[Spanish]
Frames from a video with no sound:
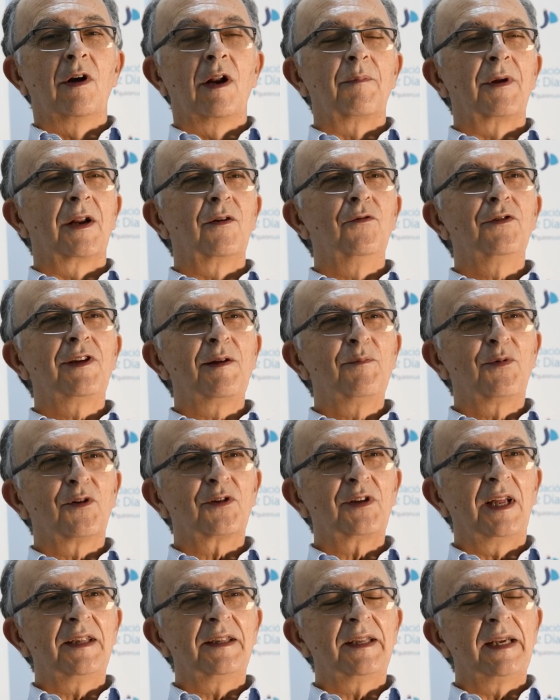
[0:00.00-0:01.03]
la pregunta
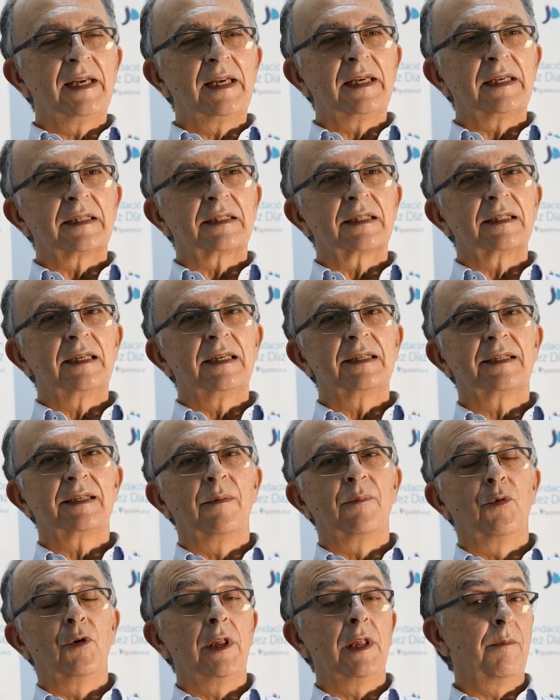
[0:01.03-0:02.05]
importante es, ¿se
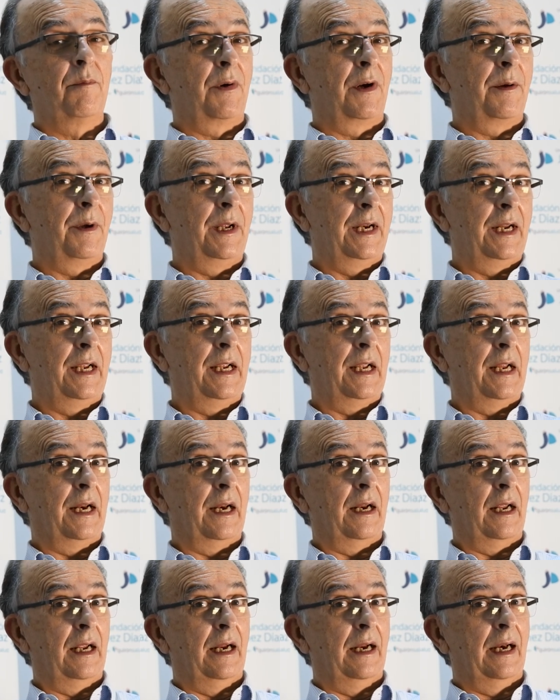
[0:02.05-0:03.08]
pueden prevenir
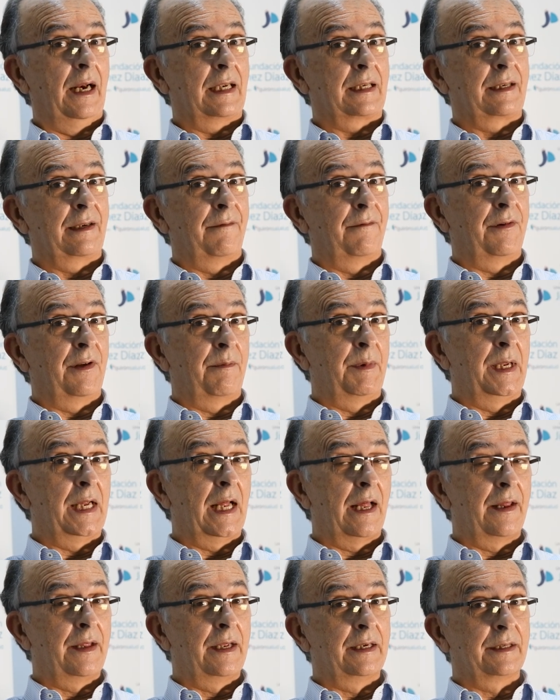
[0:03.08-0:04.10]
eh, las
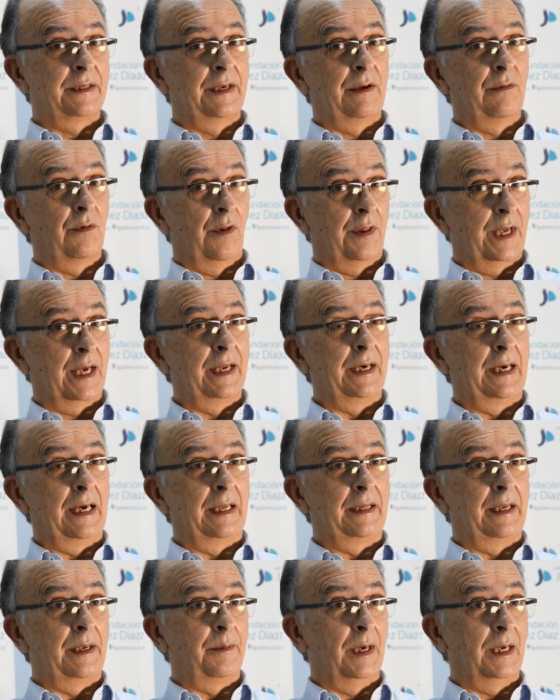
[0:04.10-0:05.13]
enfermedades
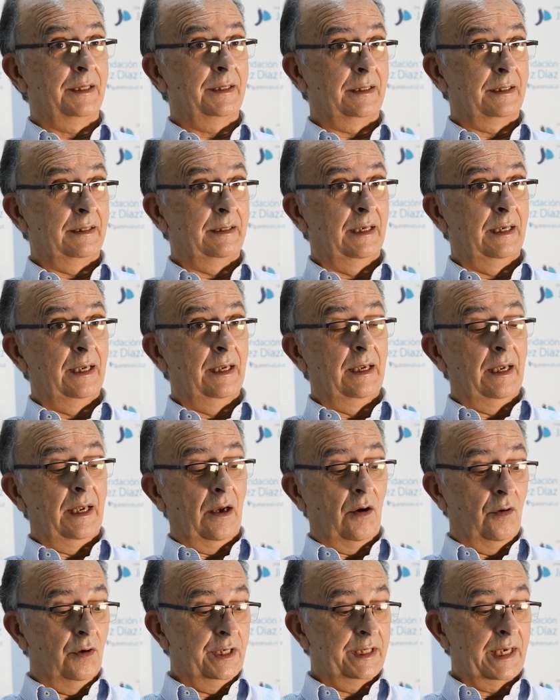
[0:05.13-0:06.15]
neurodegenerativas?
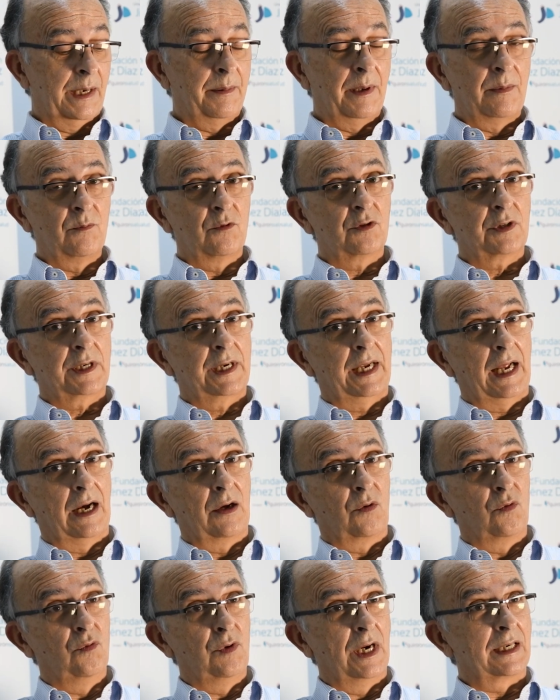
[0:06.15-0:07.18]
Hoy sabemos que
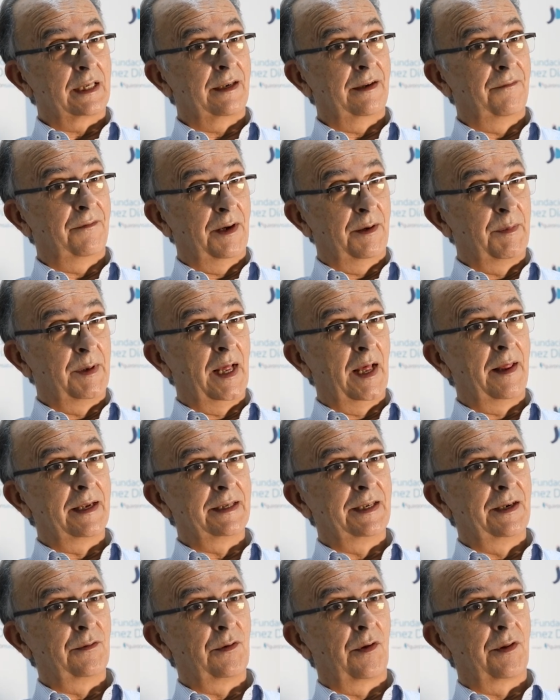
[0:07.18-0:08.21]
algunas
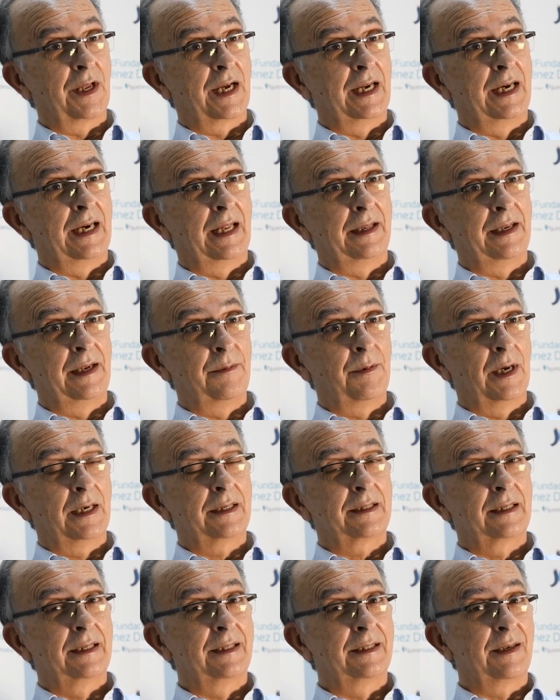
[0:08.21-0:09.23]
enfermedades
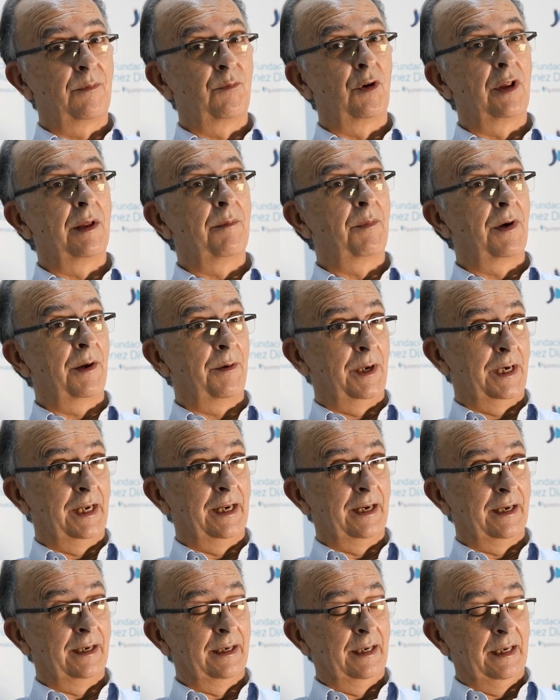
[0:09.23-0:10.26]
neurodegenerativas se pueden
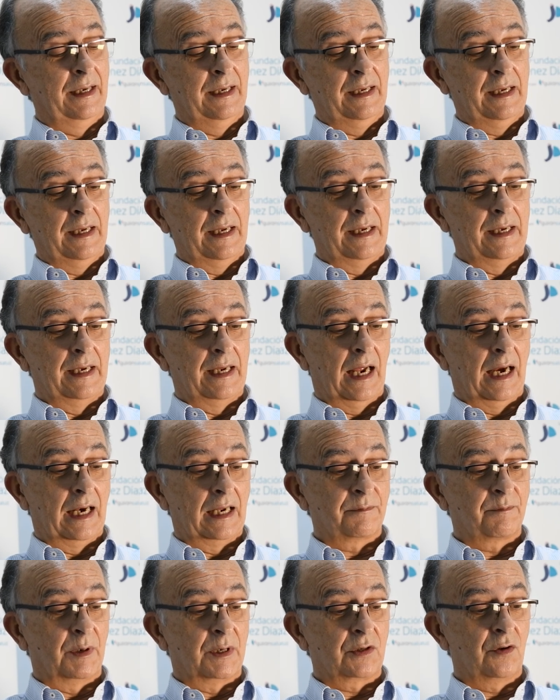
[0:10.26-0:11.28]
prevenir y a
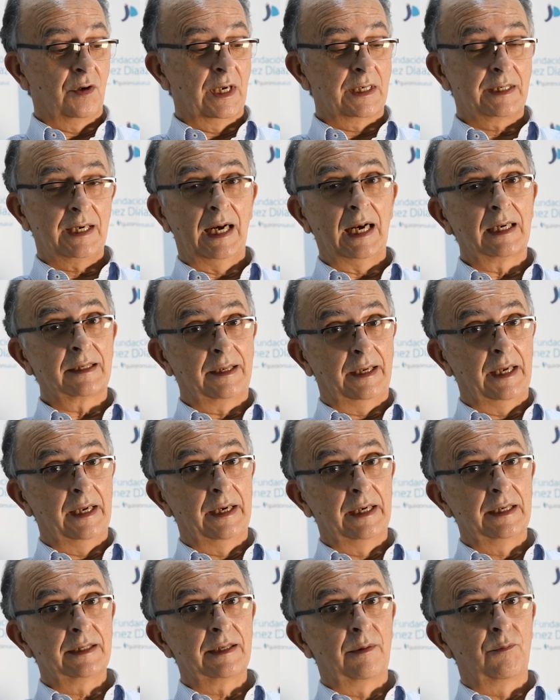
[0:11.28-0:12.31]
las personas que las
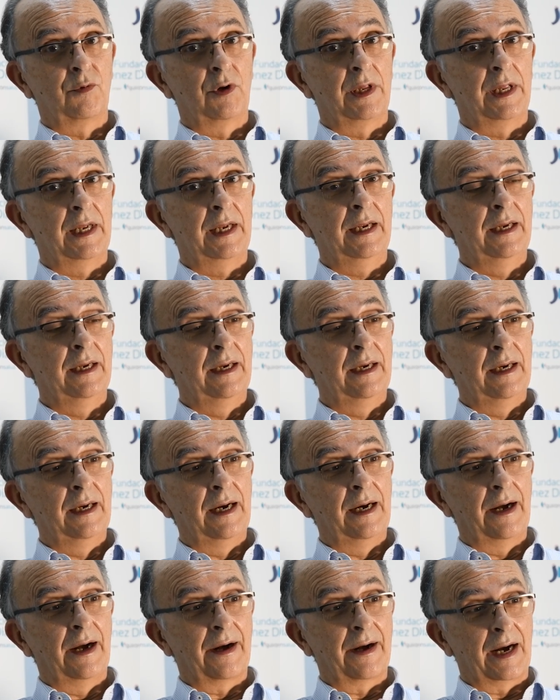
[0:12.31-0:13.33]
tienen se puede
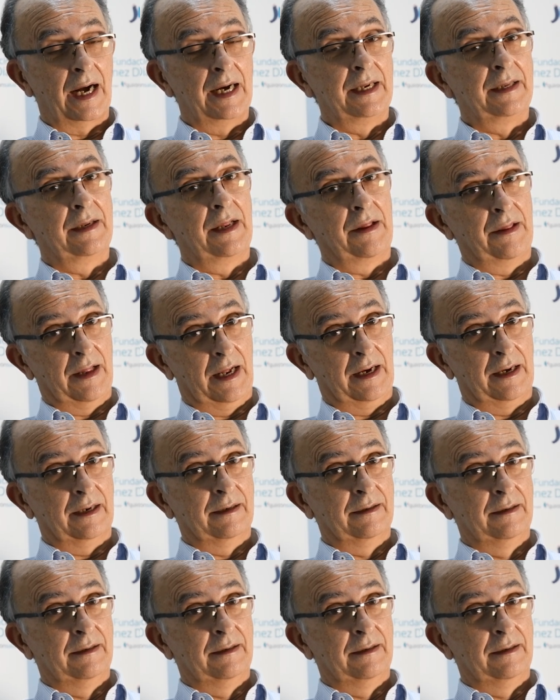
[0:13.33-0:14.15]
ralentizar.